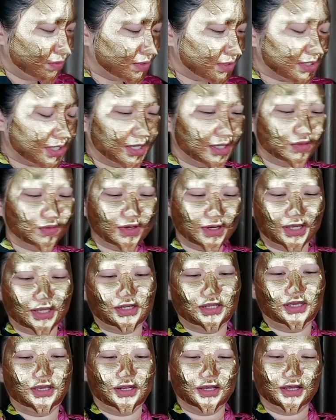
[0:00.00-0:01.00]
รู้จะใช้ตัวไหน
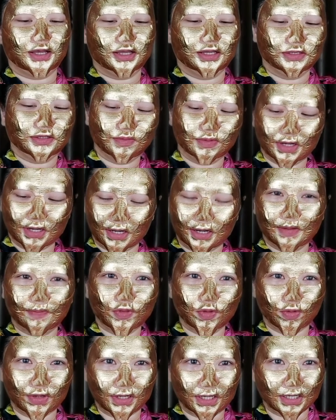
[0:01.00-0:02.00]
ดีนะคะ ส้มก็แนะ
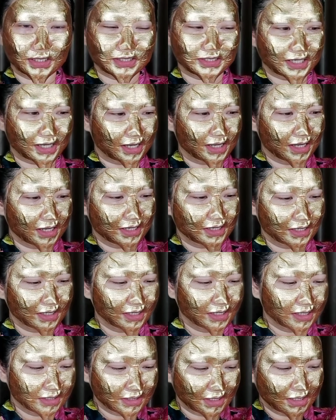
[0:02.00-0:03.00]
นำตัวนี้นะจ๊ะ
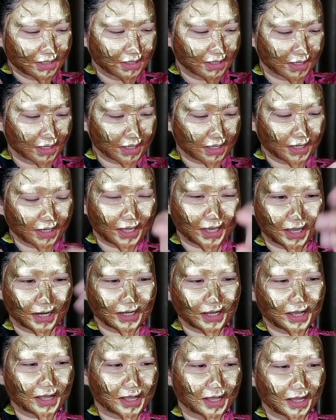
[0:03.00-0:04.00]
ที่เหลือนะคะ แขน
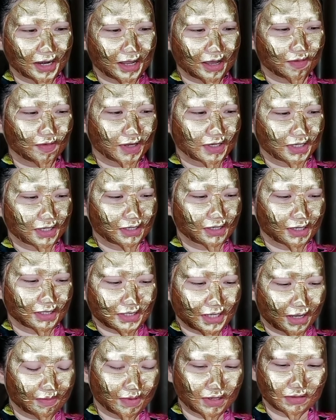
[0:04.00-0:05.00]
ขาเราอะที่เหลือ
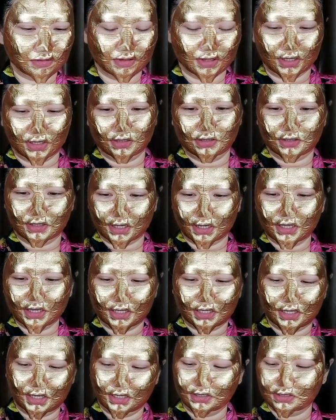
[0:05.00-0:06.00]
ใช้ไปเลยนะคะ อ
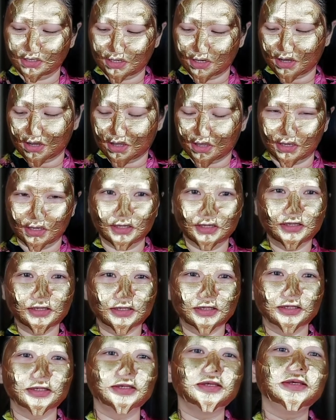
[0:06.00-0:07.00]
ย่าทิ้งเสียดาย
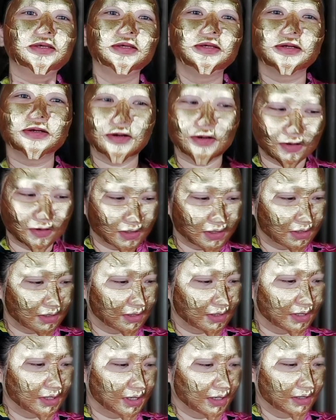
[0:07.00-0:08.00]
คอคื
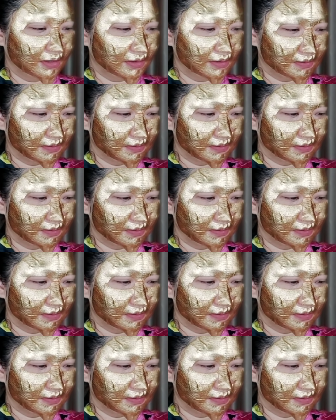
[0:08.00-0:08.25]
อนะคะ